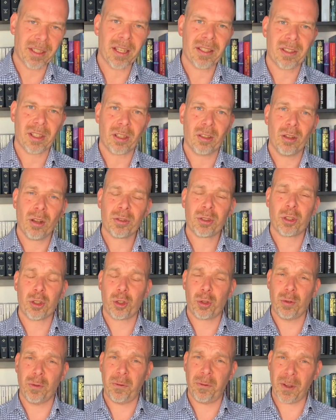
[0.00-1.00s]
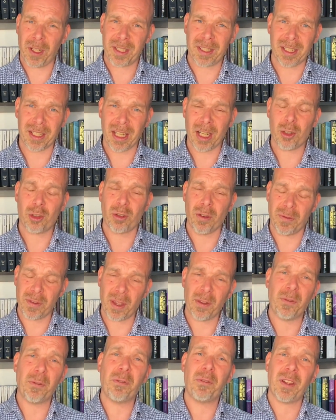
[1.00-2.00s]
c'est que lorsque je suis fatigué, je
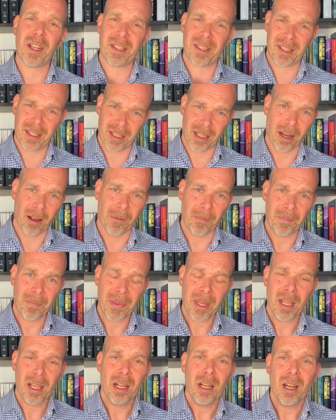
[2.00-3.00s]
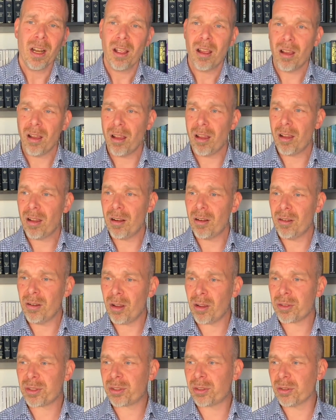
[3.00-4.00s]
deviens fatigant. Euh,
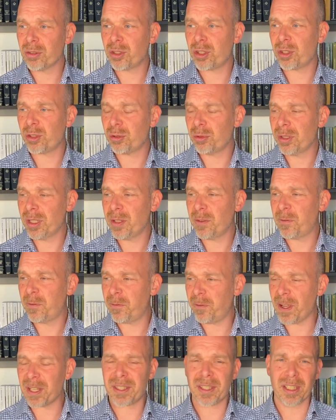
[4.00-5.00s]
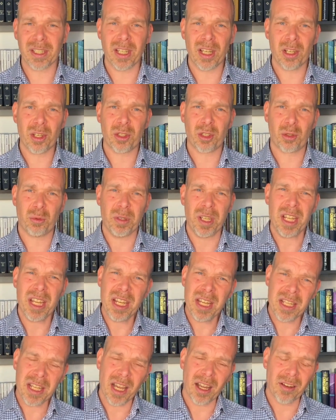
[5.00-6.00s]
lorsque je suis fatigué, je suis
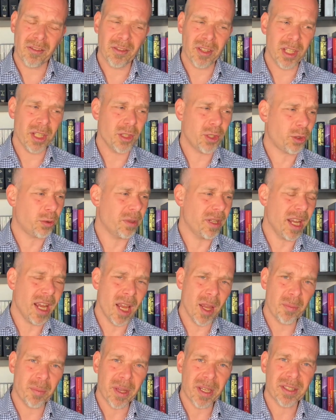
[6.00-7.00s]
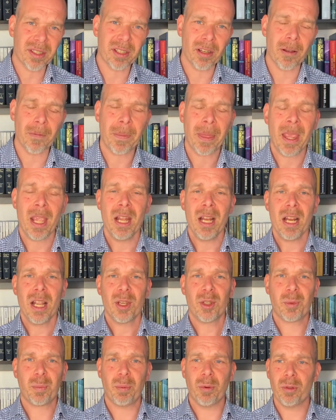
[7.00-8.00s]
énervé, je suis impatient,
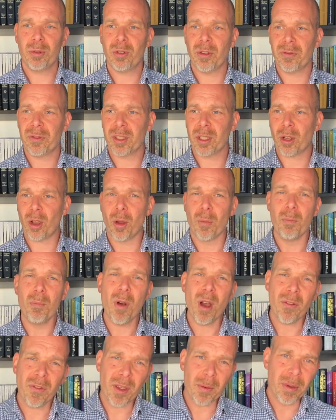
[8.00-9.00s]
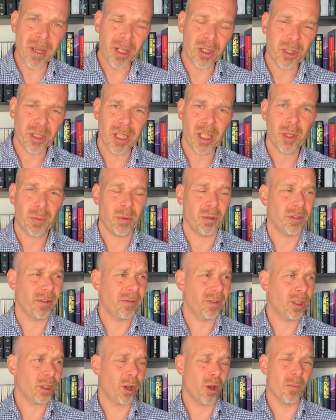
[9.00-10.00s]
je peux devenir un mauvais berger, je peux
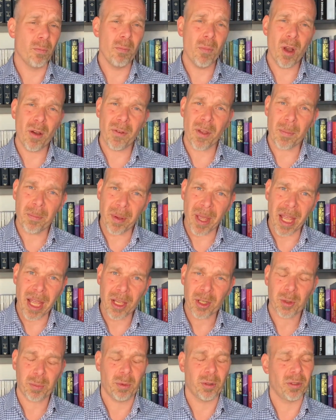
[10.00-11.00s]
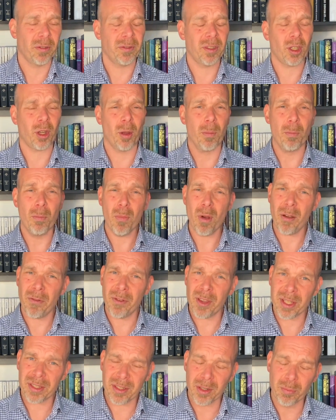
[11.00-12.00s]
devenir un mauvais père, je peux devenir un
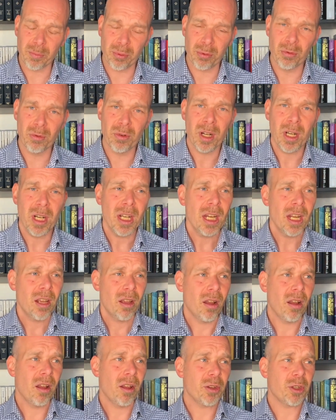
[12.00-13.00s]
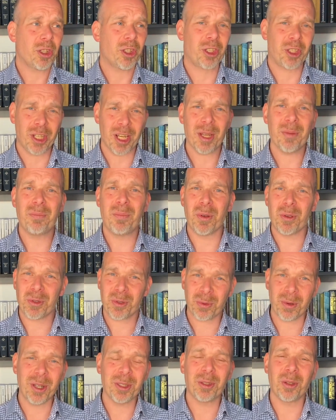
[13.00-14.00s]
mauvais époux. Euh, j'ai
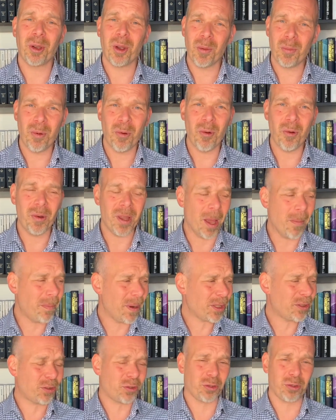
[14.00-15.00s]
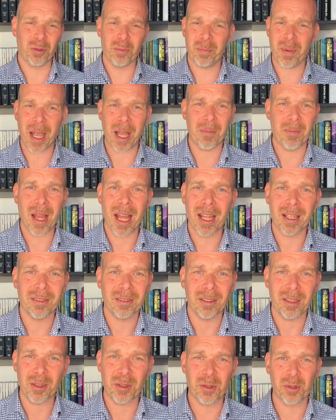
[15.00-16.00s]
besoin de repos. Il n'y a pas de
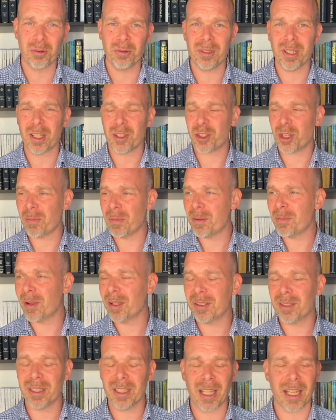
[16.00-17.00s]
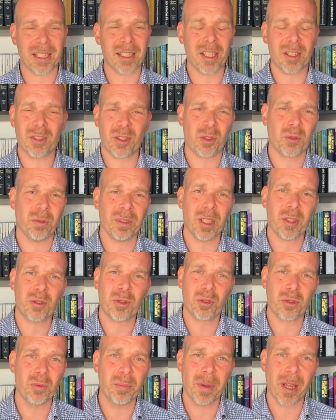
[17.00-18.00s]
Superman. Dieu n'a jamais demandé à qui que ce soit d'être
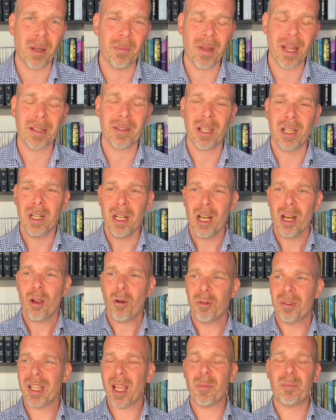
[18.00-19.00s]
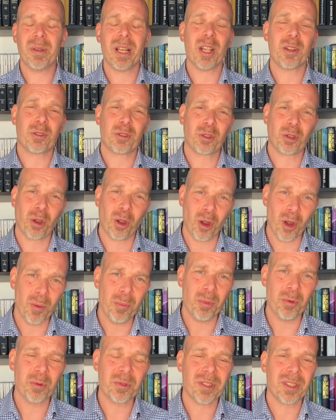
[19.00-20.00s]
Superman. On est appelé à se
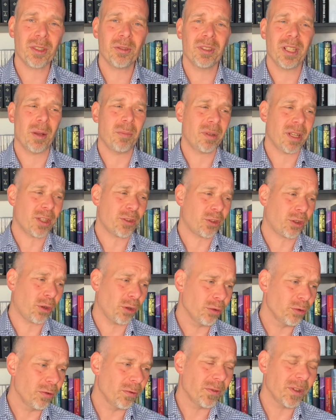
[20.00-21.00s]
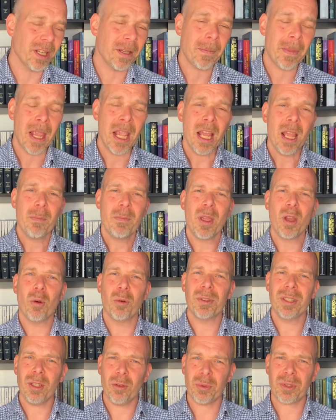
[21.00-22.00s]
reposer, on est appelé à se renouveler, mais
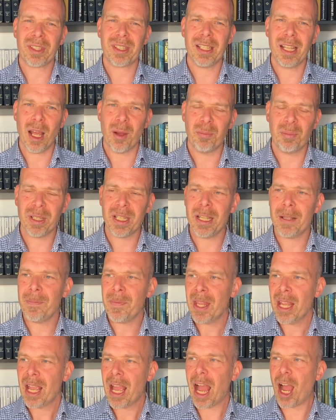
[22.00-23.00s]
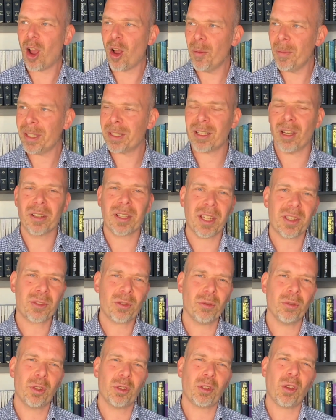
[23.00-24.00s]
on est aussi appelé à remettre en
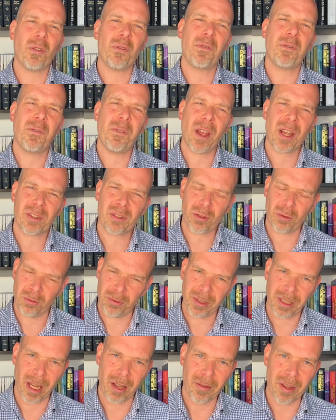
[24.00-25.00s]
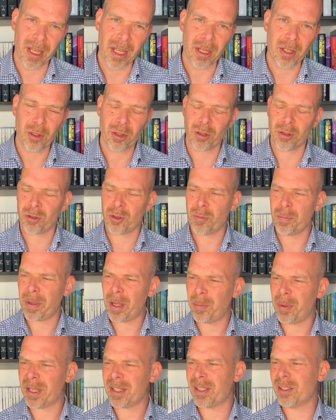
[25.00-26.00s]
question notre façon de travailler. Je, je ne
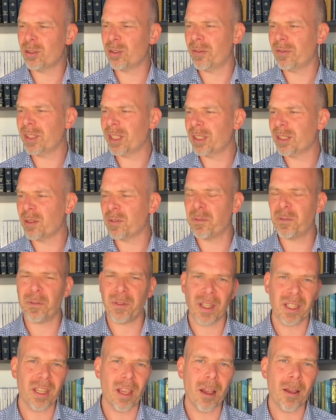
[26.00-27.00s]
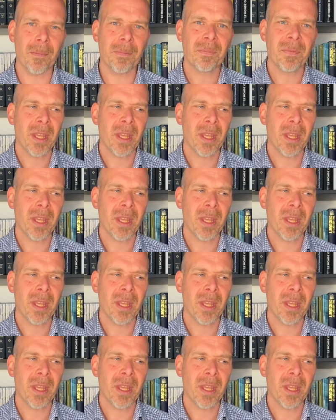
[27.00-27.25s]
parle pas ici de devenir des feignants